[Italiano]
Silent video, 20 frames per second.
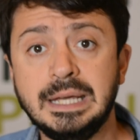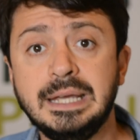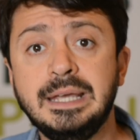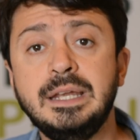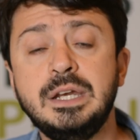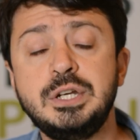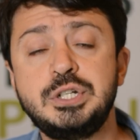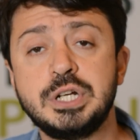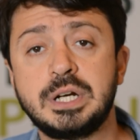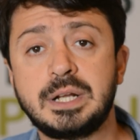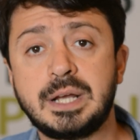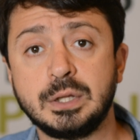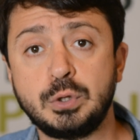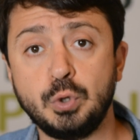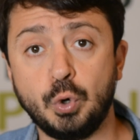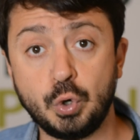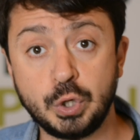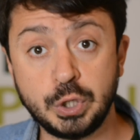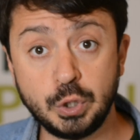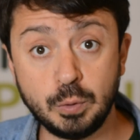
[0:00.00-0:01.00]
I
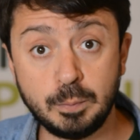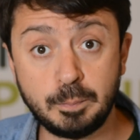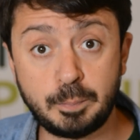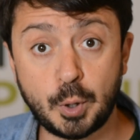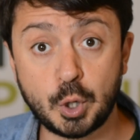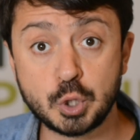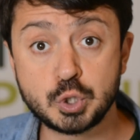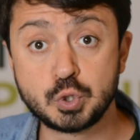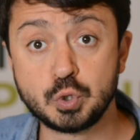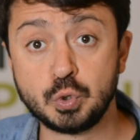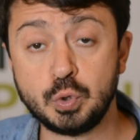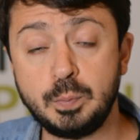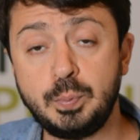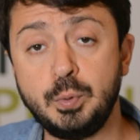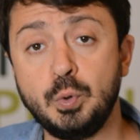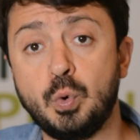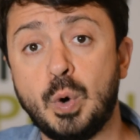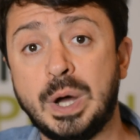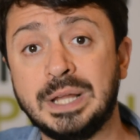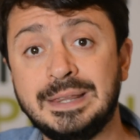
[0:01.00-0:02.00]
ricercatori non possono
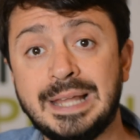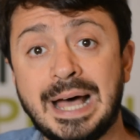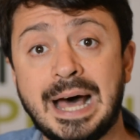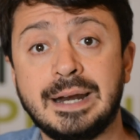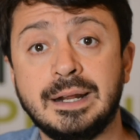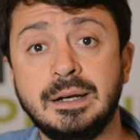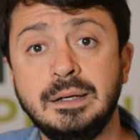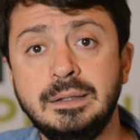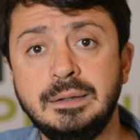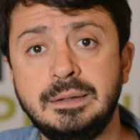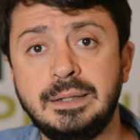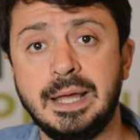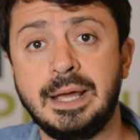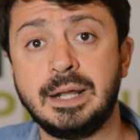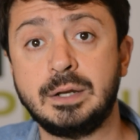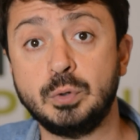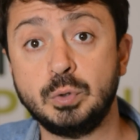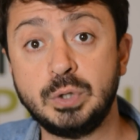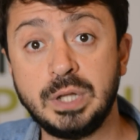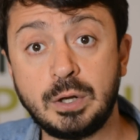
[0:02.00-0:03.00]
più andare
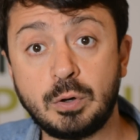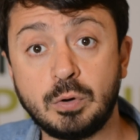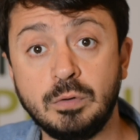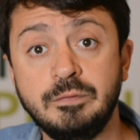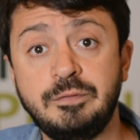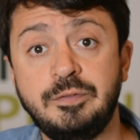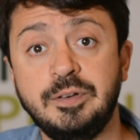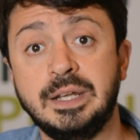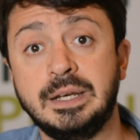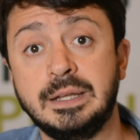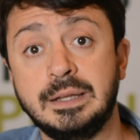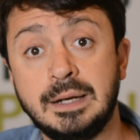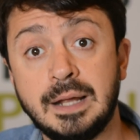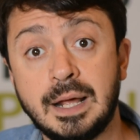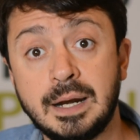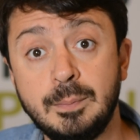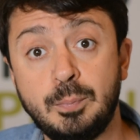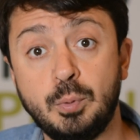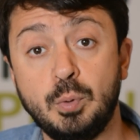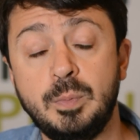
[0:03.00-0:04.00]
all'interno del confine della
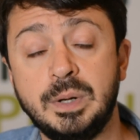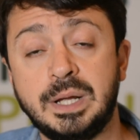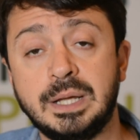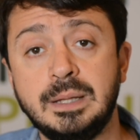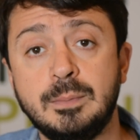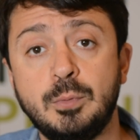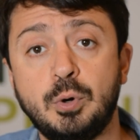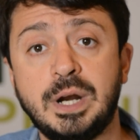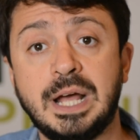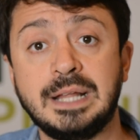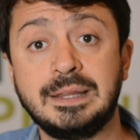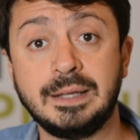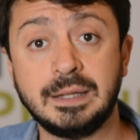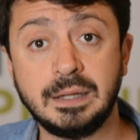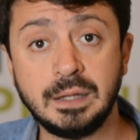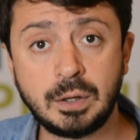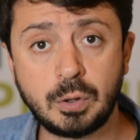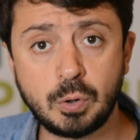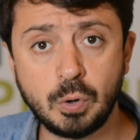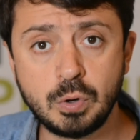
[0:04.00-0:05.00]
Repubblica Democratica
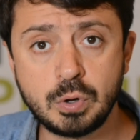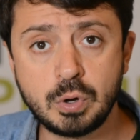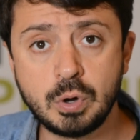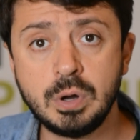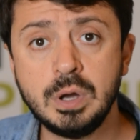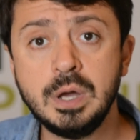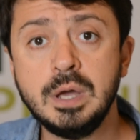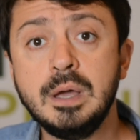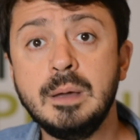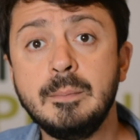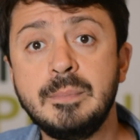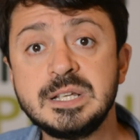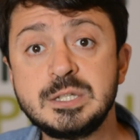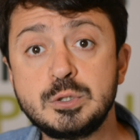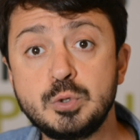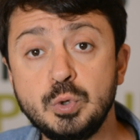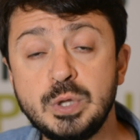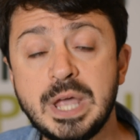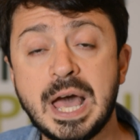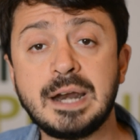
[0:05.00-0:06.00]
del Congo per
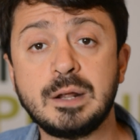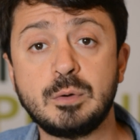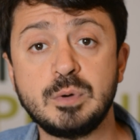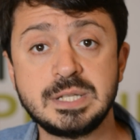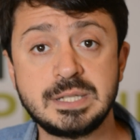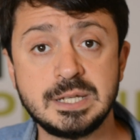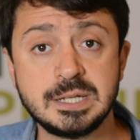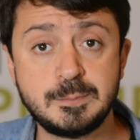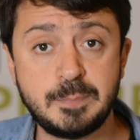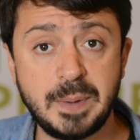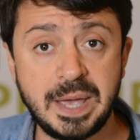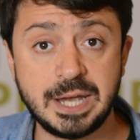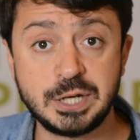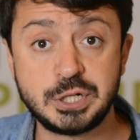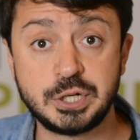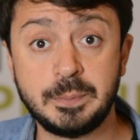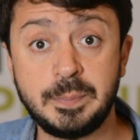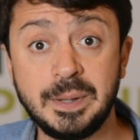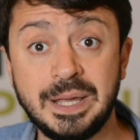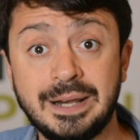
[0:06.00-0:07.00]
studiare queste
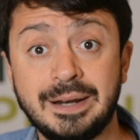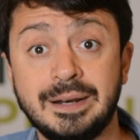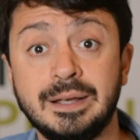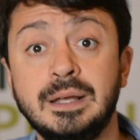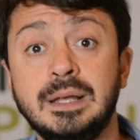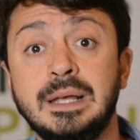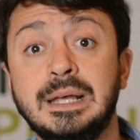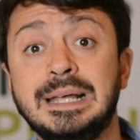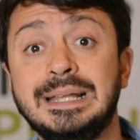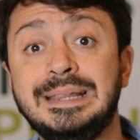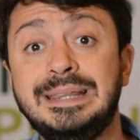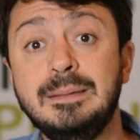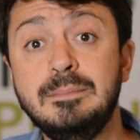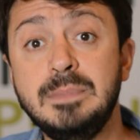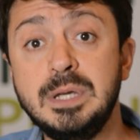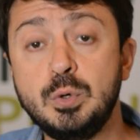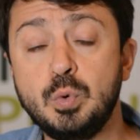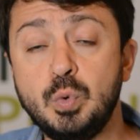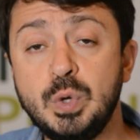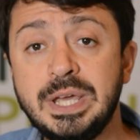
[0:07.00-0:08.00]
specie, per
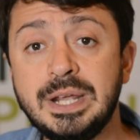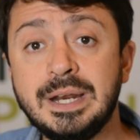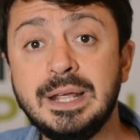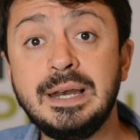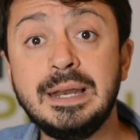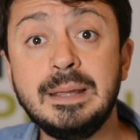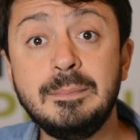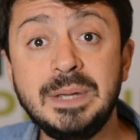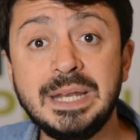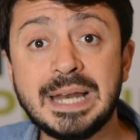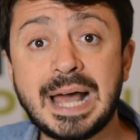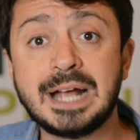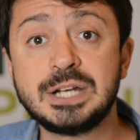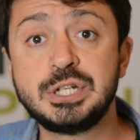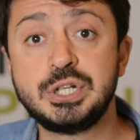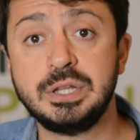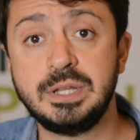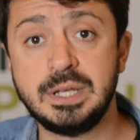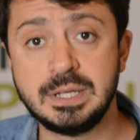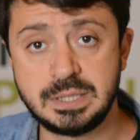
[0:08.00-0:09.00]
diminuire le
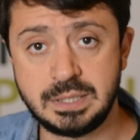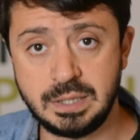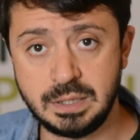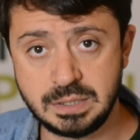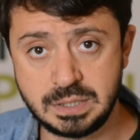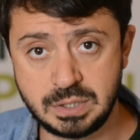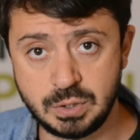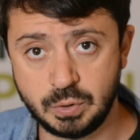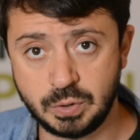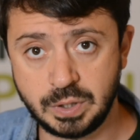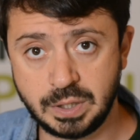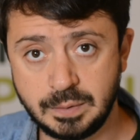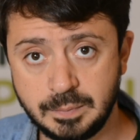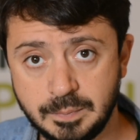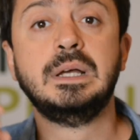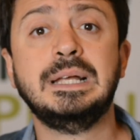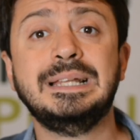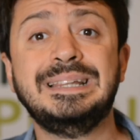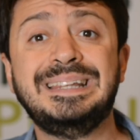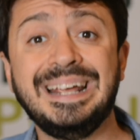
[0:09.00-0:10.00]
minacce di estinzione
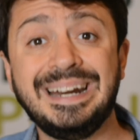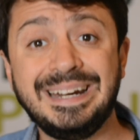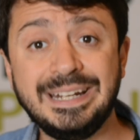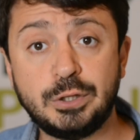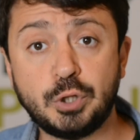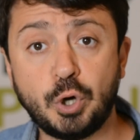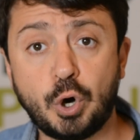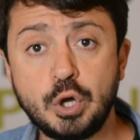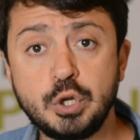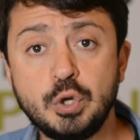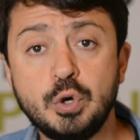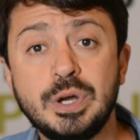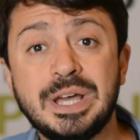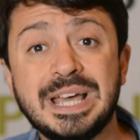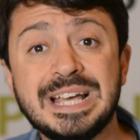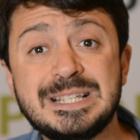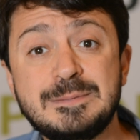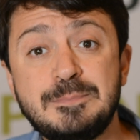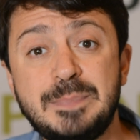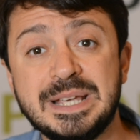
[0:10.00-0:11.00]
territorio
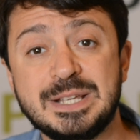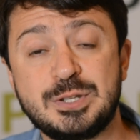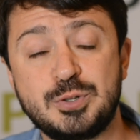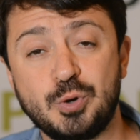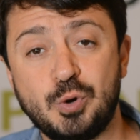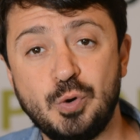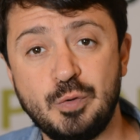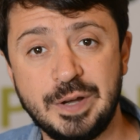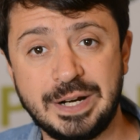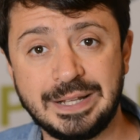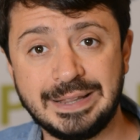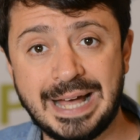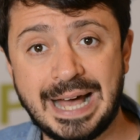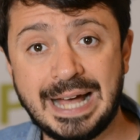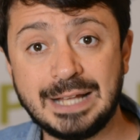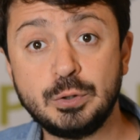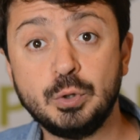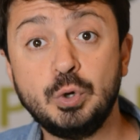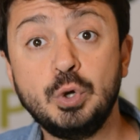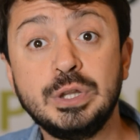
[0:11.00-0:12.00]
che è spesso
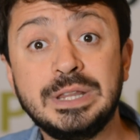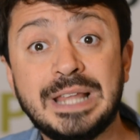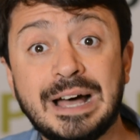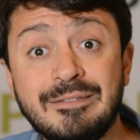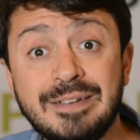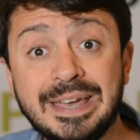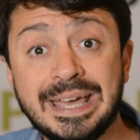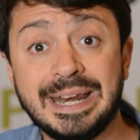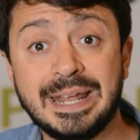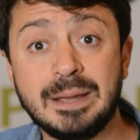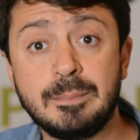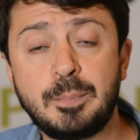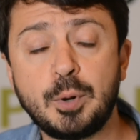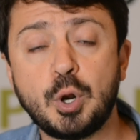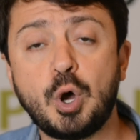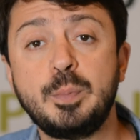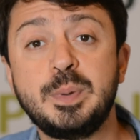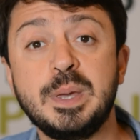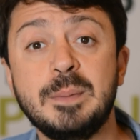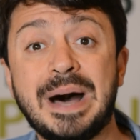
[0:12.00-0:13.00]
governato da vere e
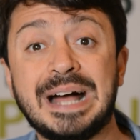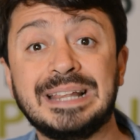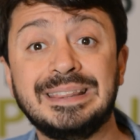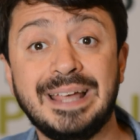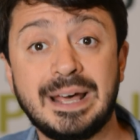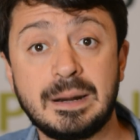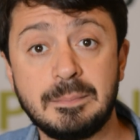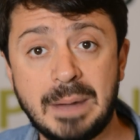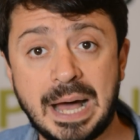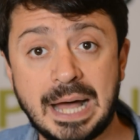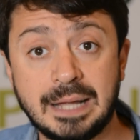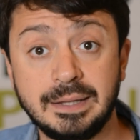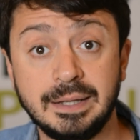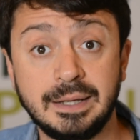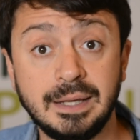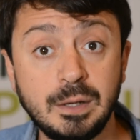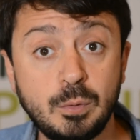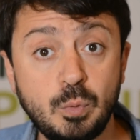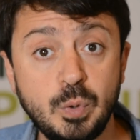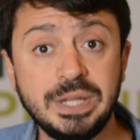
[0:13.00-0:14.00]
proprie bande armate
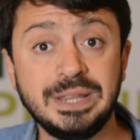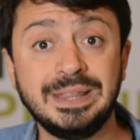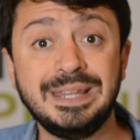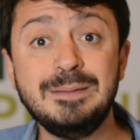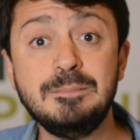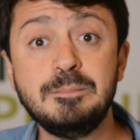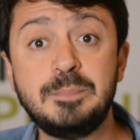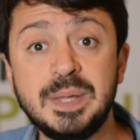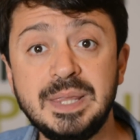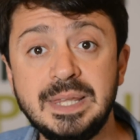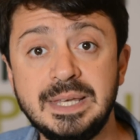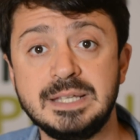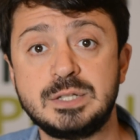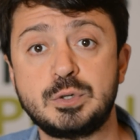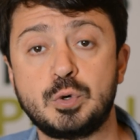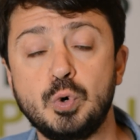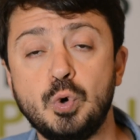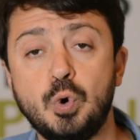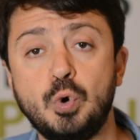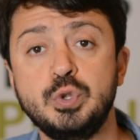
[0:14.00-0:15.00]
che quindi
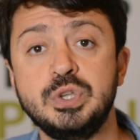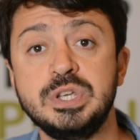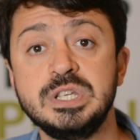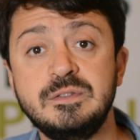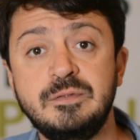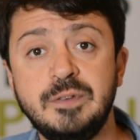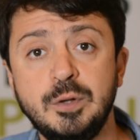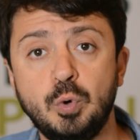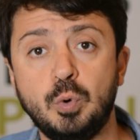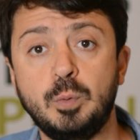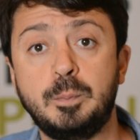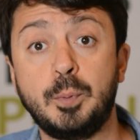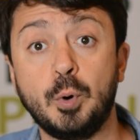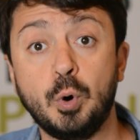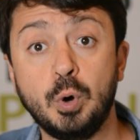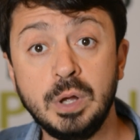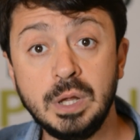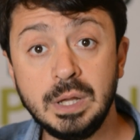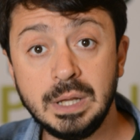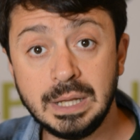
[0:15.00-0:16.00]
impediscono ogni
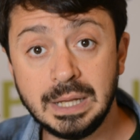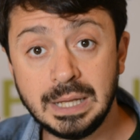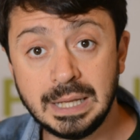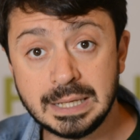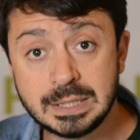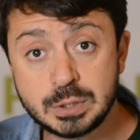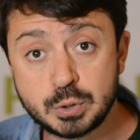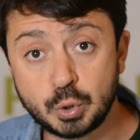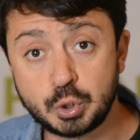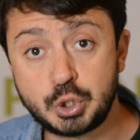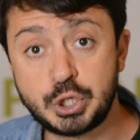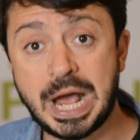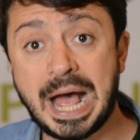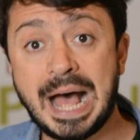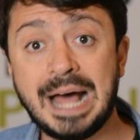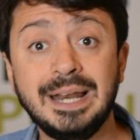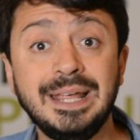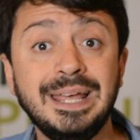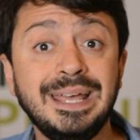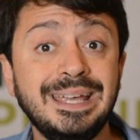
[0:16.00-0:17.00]
sviluppo
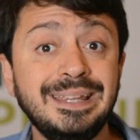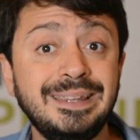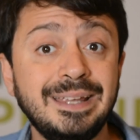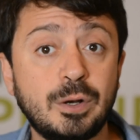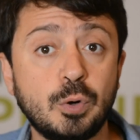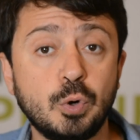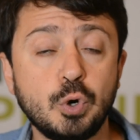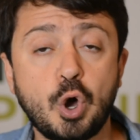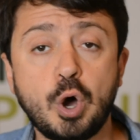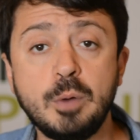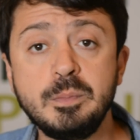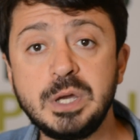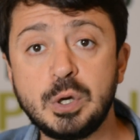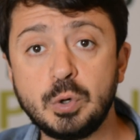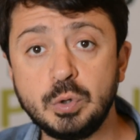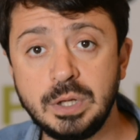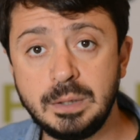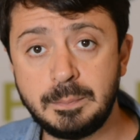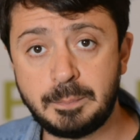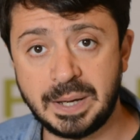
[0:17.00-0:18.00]
sociale ed
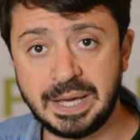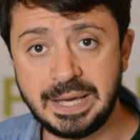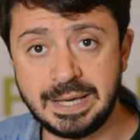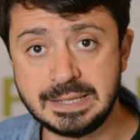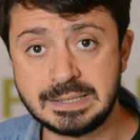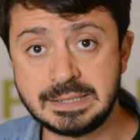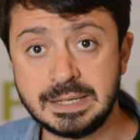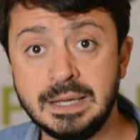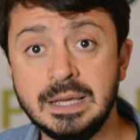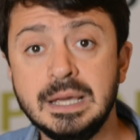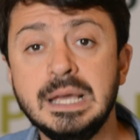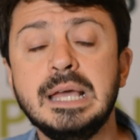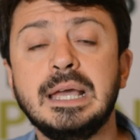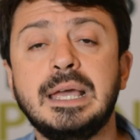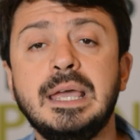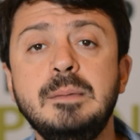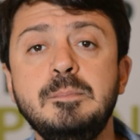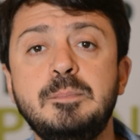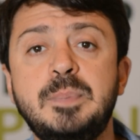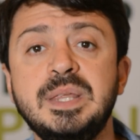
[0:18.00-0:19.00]
economico del paese,
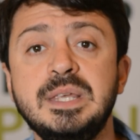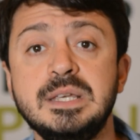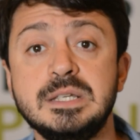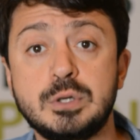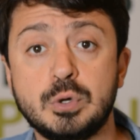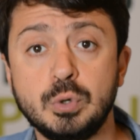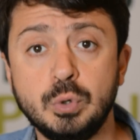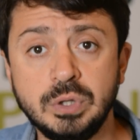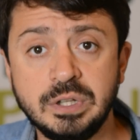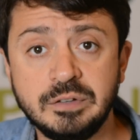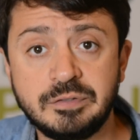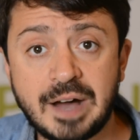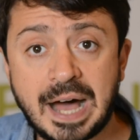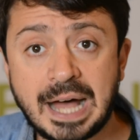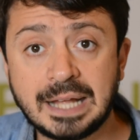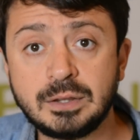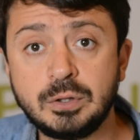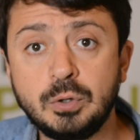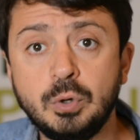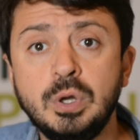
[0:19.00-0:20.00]
che impediscono di
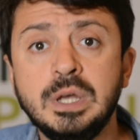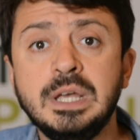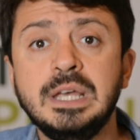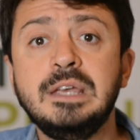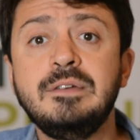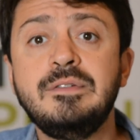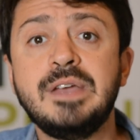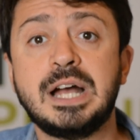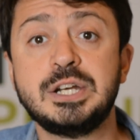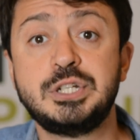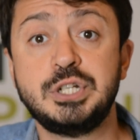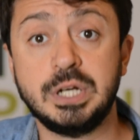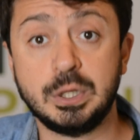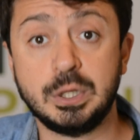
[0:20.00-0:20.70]
fatto i viaggi